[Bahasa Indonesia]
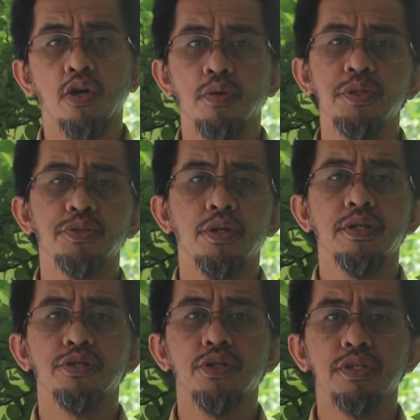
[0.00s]
Rabbi
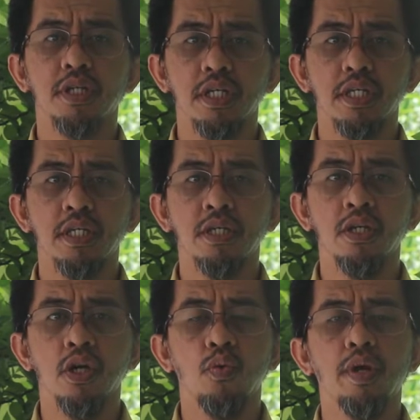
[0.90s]
israh li sadri
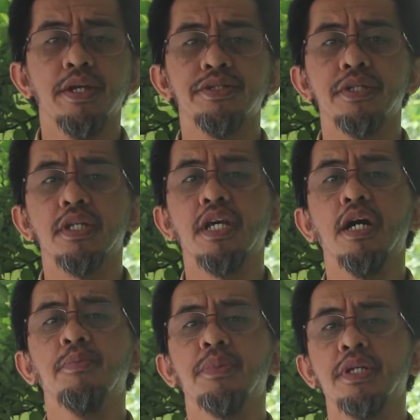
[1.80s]
wa yassir li
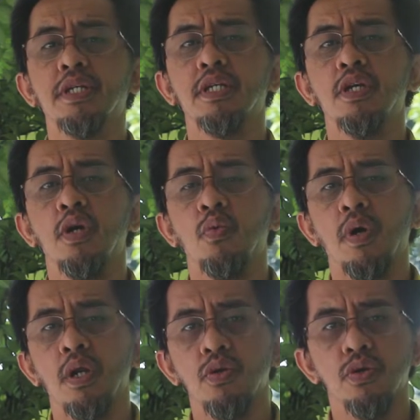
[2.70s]
amri
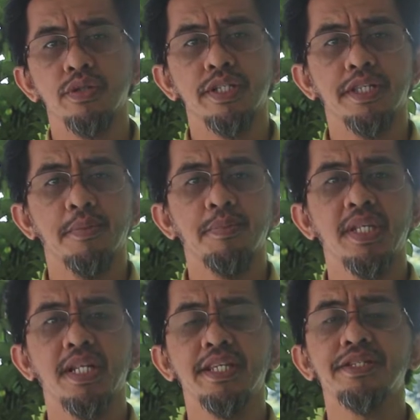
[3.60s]
wahlul uqdatam
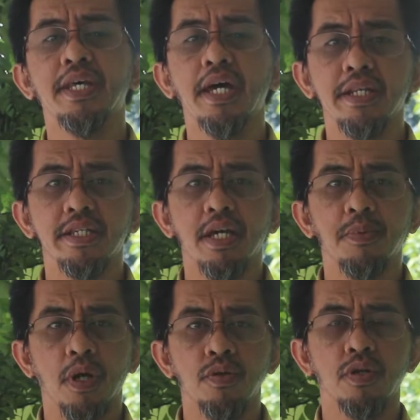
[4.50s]
min lisani
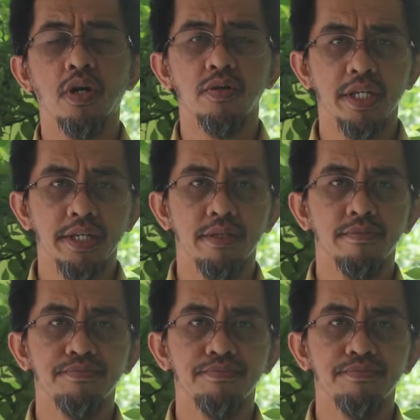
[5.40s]
yafqahu qawli.